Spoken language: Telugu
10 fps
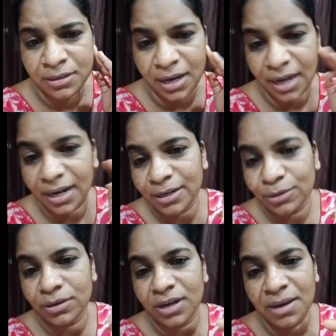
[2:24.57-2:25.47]
కలర్
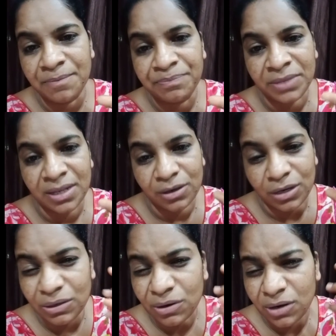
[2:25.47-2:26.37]
కూడా ఒక
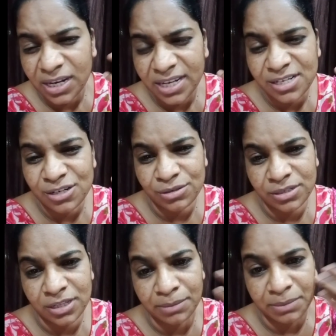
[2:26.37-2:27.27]
గోల్డనిష్
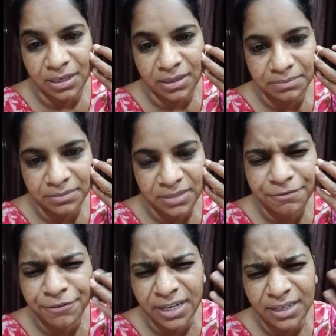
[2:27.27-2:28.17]
వస్తుంది అనమాట
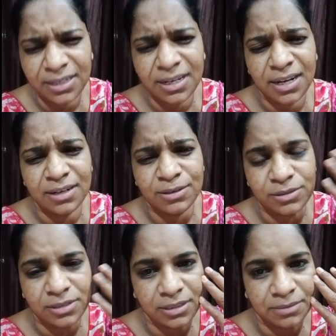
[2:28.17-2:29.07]
డిఫరెంట్ కలర్
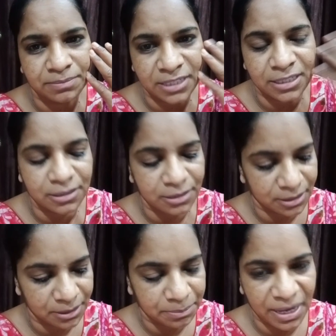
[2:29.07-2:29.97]
వస్తుంది ఇది
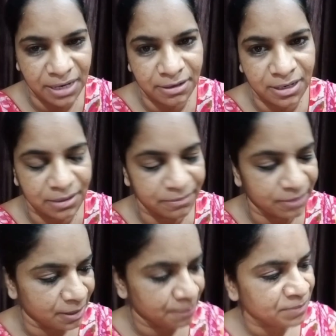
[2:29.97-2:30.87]
ఈ ప్యాక్ వాడడం
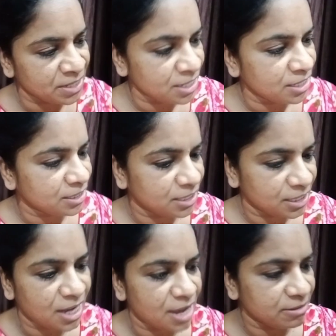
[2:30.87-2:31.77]
వల్ల దీనికి
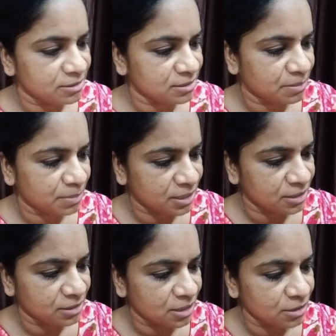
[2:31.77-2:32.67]
కావాల్సిన
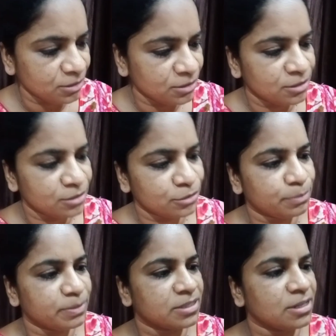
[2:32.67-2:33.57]
పదార్థాలు
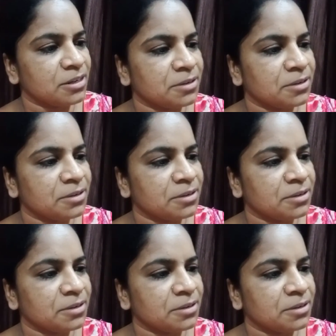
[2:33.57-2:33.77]
చూపిస్తాను